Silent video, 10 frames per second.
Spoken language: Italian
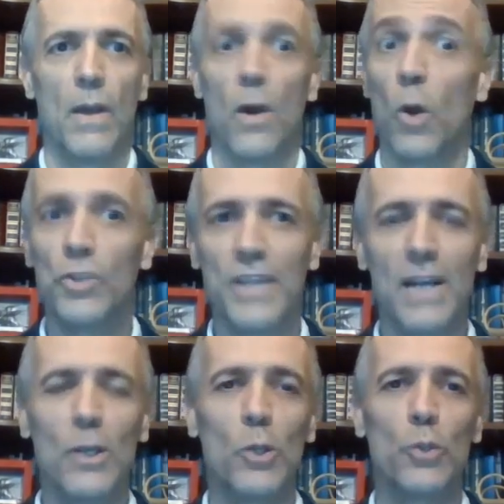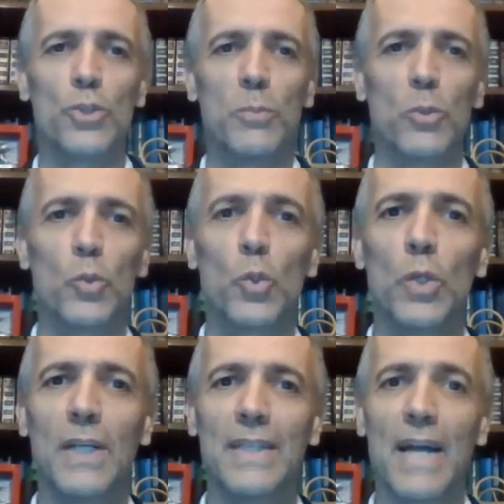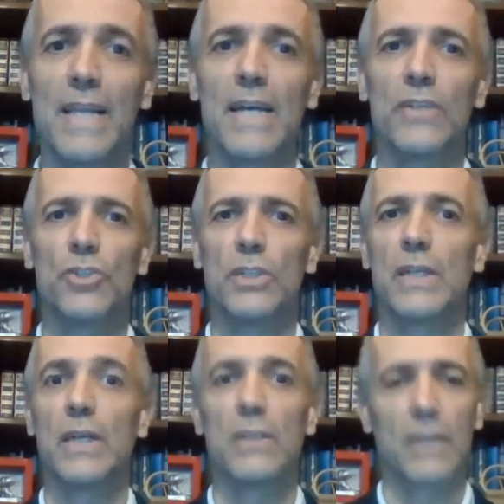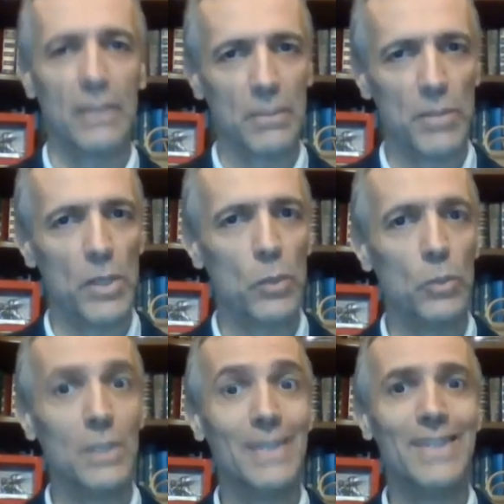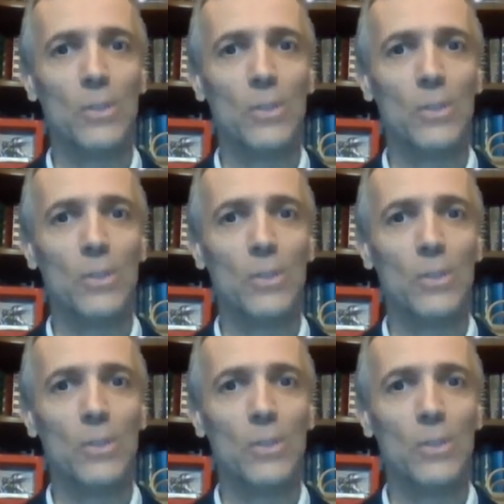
Ogni anno si producono in Italia circa 30 milioni di